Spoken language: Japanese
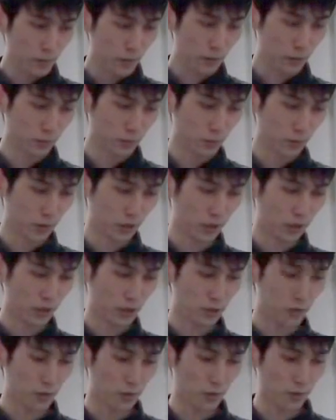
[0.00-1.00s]
この問題に
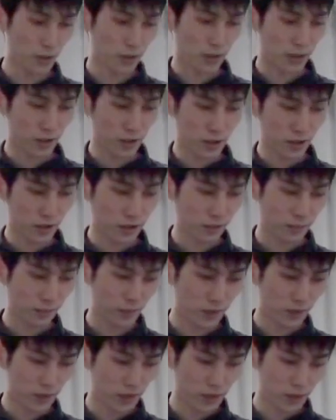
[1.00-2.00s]
対しては、
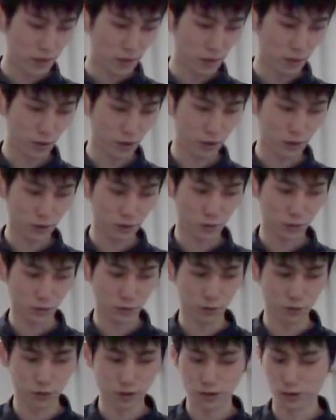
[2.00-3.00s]
陽元とその
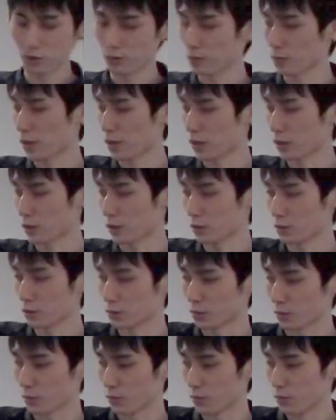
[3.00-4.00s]
直前の、核
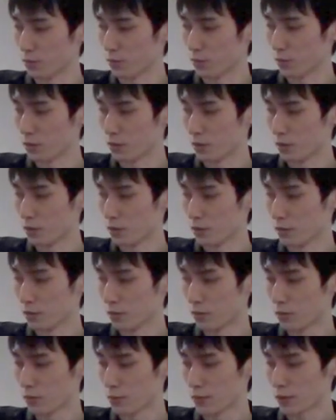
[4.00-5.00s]
要素
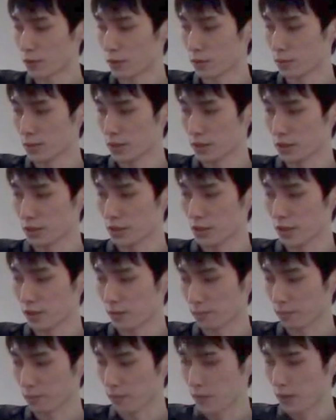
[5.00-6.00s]
を、組にし
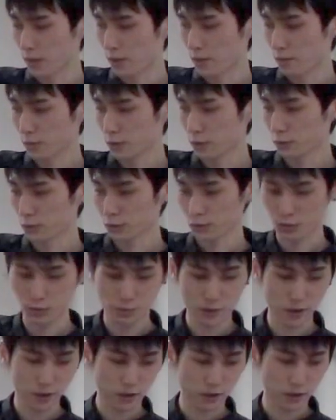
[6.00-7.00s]
て、その
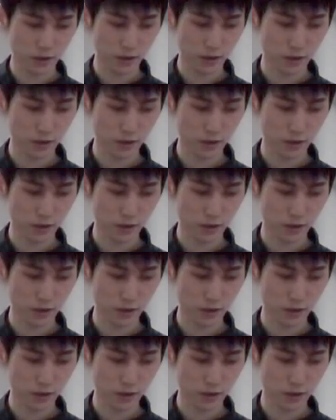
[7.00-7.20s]
組、